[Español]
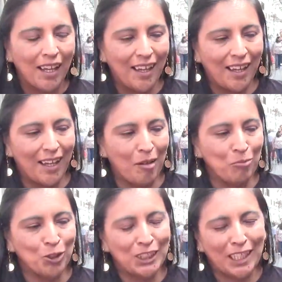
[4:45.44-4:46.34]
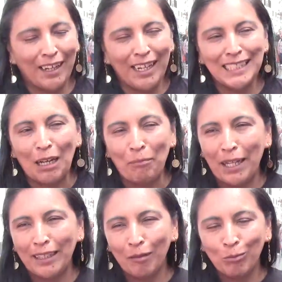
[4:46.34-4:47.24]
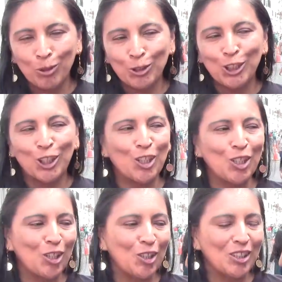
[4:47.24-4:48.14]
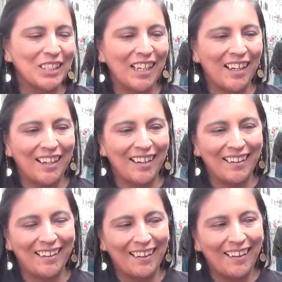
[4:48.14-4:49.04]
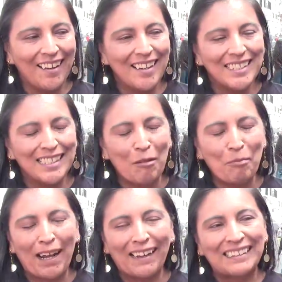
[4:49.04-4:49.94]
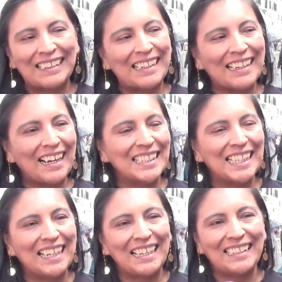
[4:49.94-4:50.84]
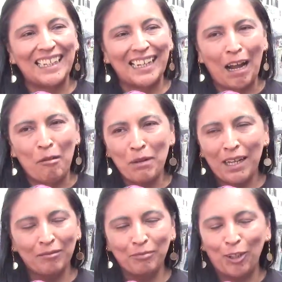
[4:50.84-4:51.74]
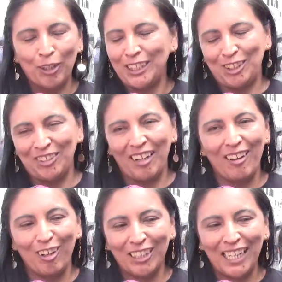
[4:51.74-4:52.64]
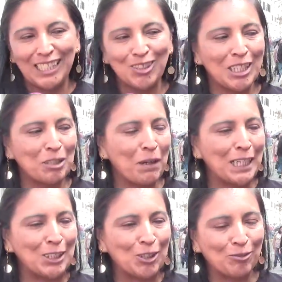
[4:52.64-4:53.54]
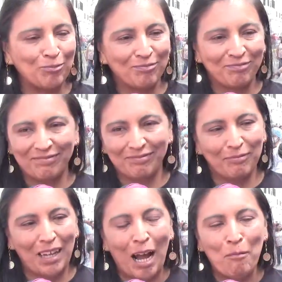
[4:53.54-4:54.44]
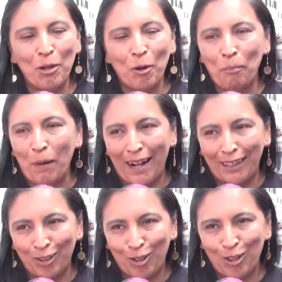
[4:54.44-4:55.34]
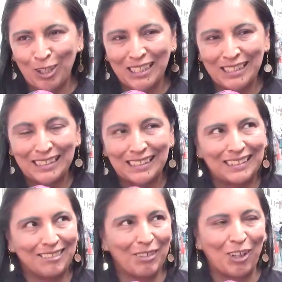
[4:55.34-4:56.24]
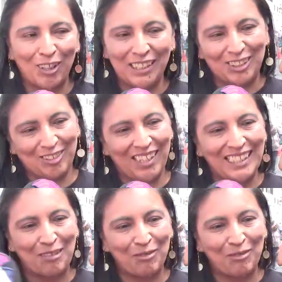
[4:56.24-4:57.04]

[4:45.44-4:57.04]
Eh, muy chévere, se aprende mucho, se, se practica, se intercambian, mejor dicho. La biblioteca es un espacio amplio para todos, mejor dicho. Y